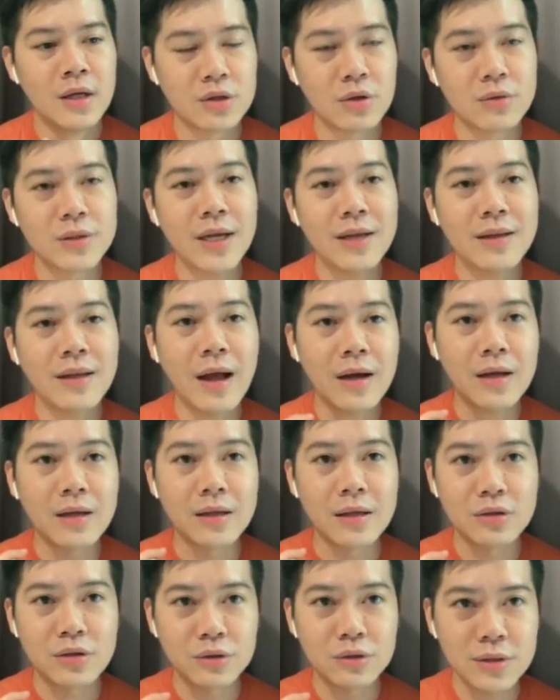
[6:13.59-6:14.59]
首先，它
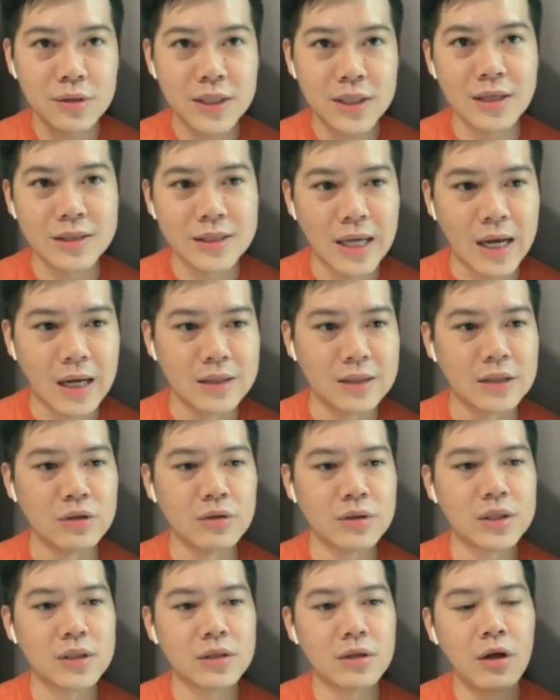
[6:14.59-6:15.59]
可能出现的场
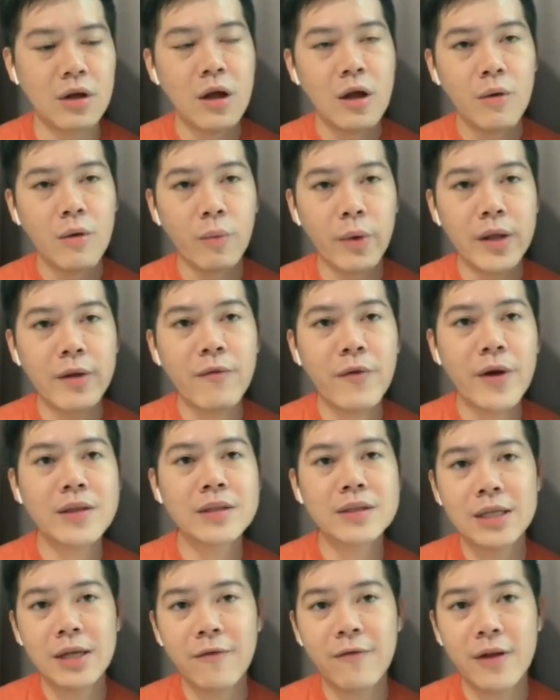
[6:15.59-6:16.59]
景就是问一
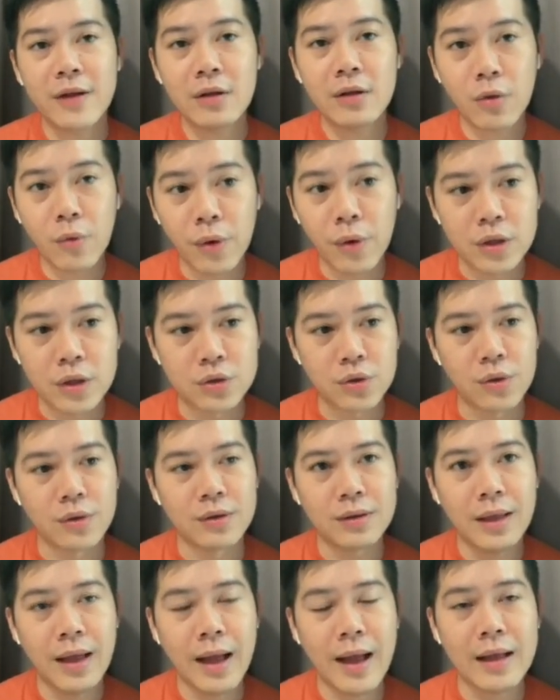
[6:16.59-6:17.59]
问这一份亏
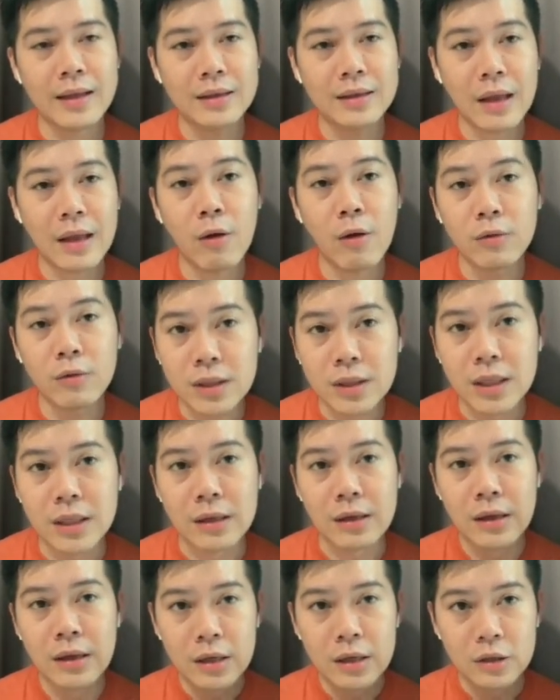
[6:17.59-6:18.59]
损它到
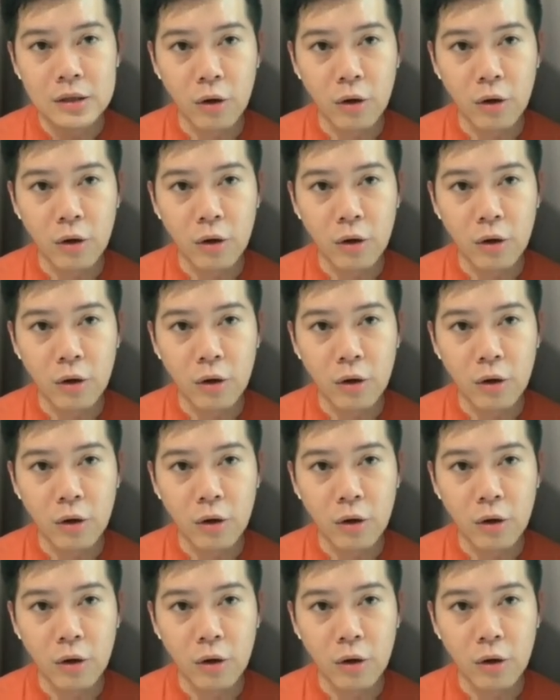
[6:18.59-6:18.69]
底